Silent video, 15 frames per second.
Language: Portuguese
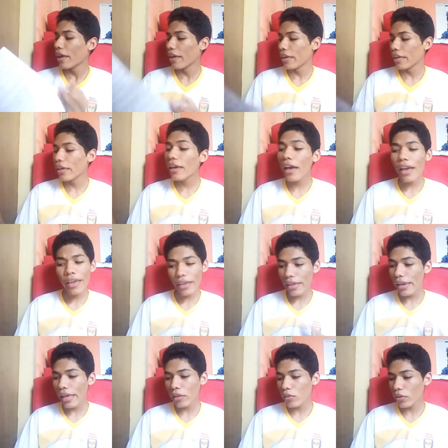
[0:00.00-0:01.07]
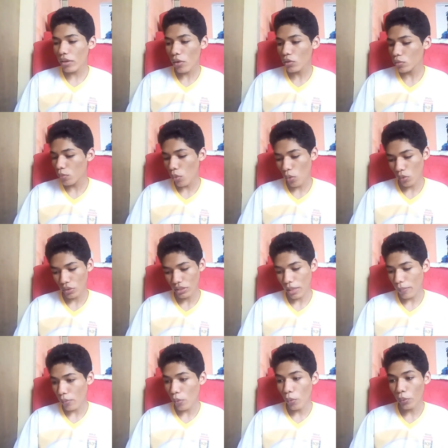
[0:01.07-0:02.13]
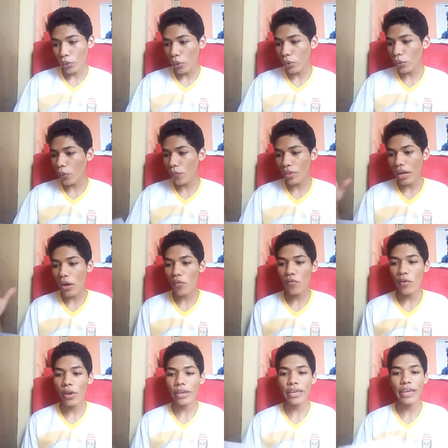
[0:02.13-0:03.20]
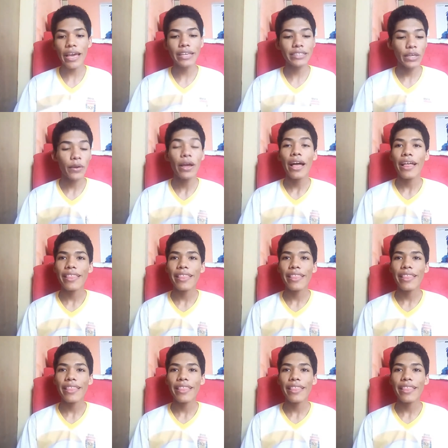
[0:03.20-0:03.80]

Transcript: E, ir lendo aqui aos poucos, tá bom? O que eu encontrar eu venho aqui e resenho.